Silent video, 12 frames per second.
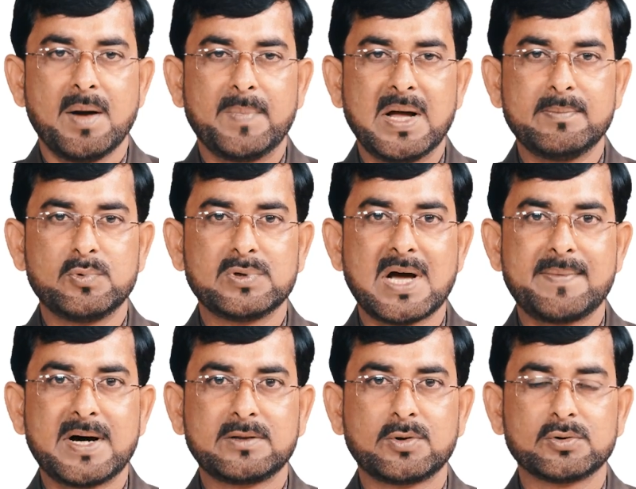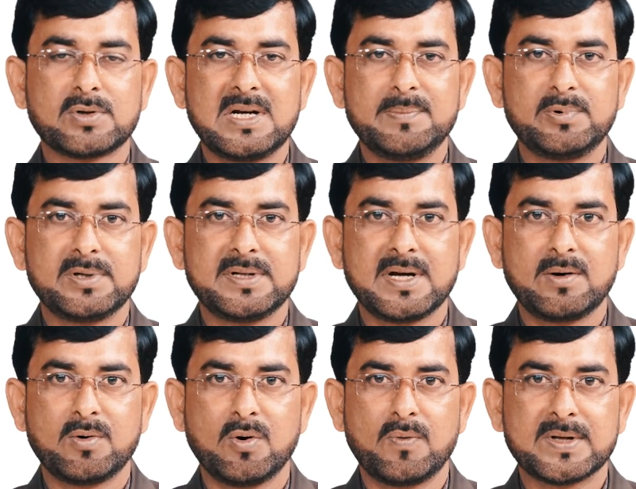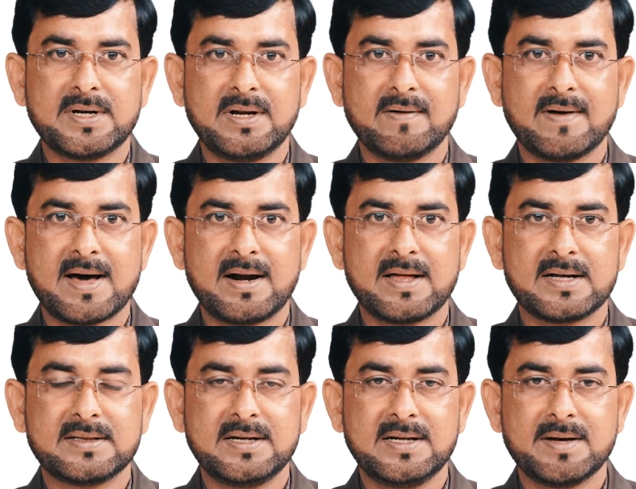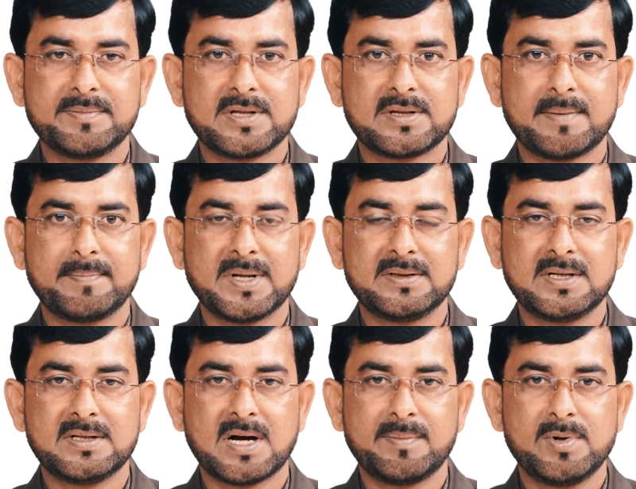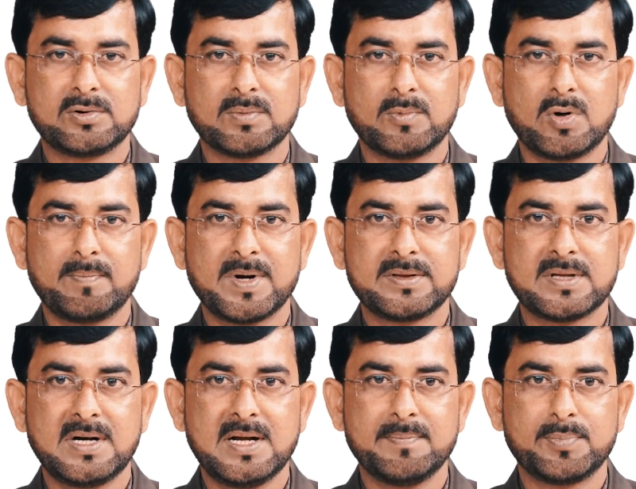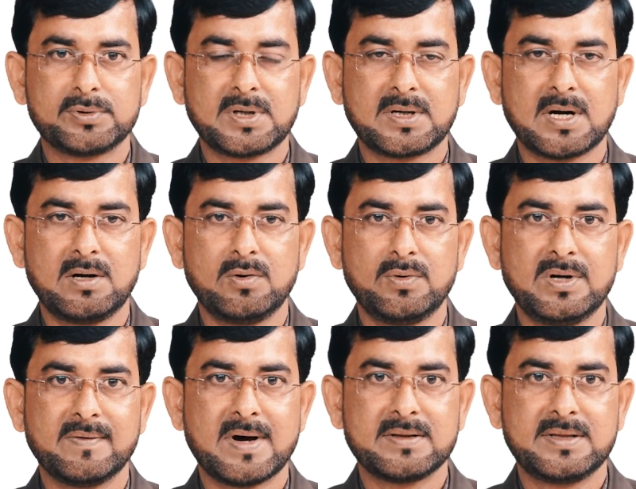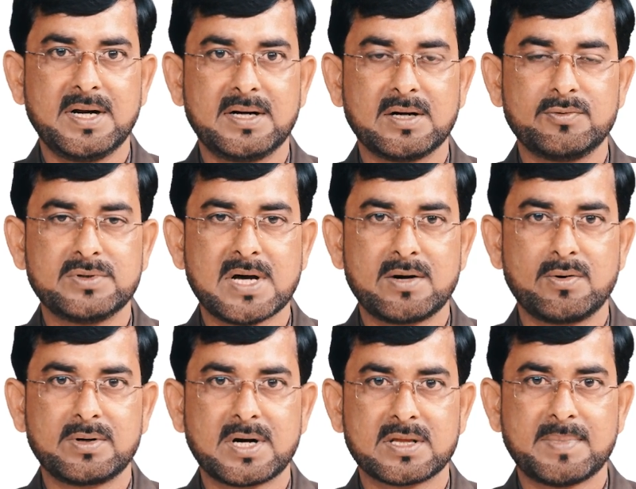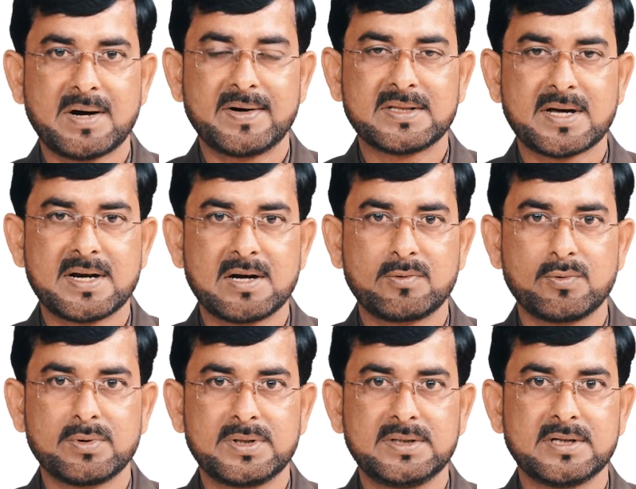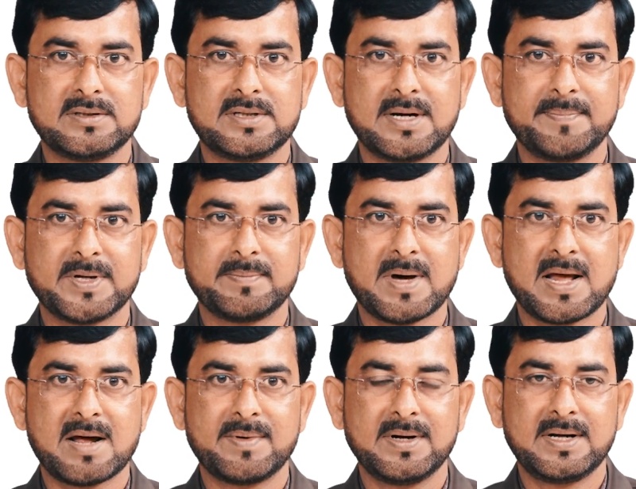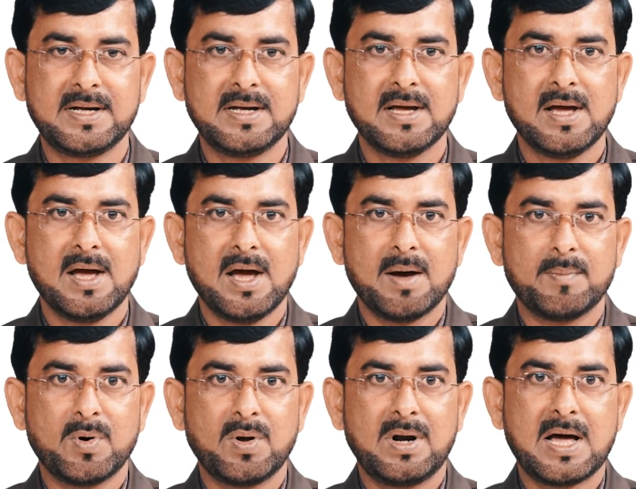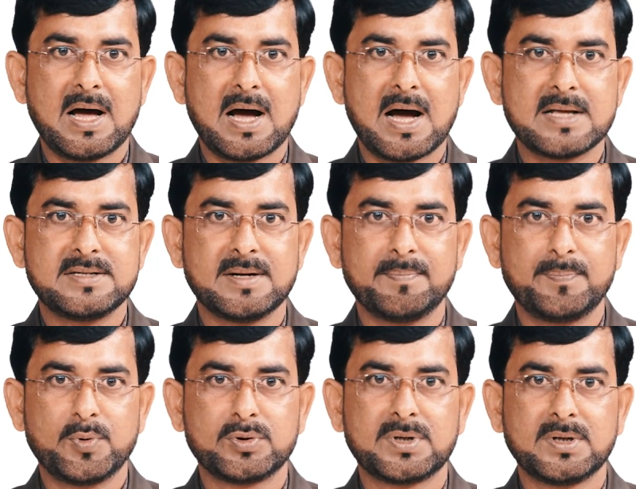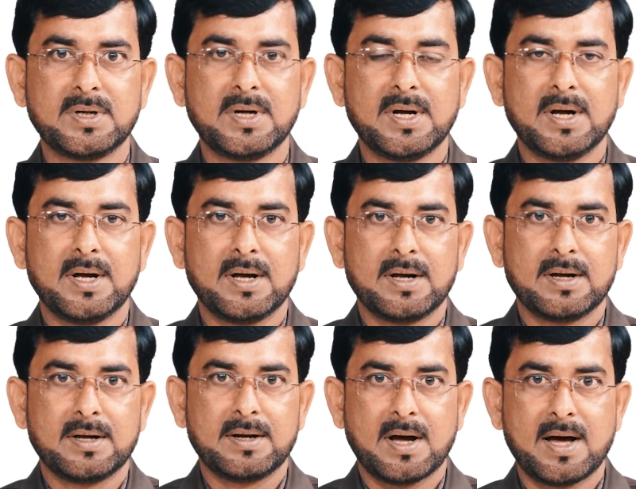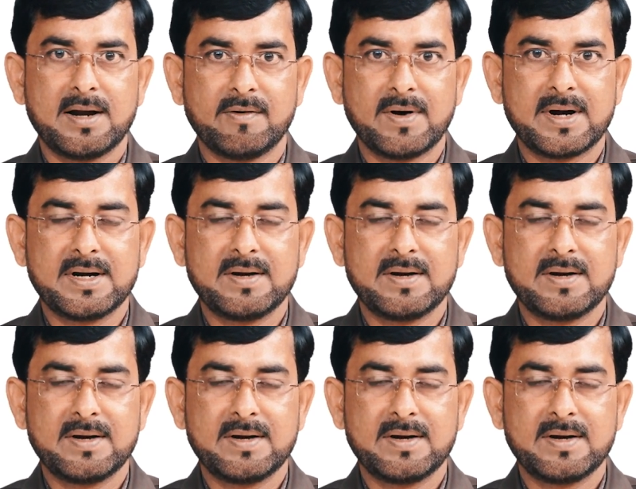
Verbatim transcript: महमूदाबाद कोतवाली पुलिस ने गोवध निवारण अधिनियम से संबंधित अभियुक्त मोहम्मद सलीम पुत्र कल्लू निवासी इटौंजा रोड कस्बा व थाना कुर्सी जनपद बाराबंकी मोहल्ला आजम पुत्र अनवर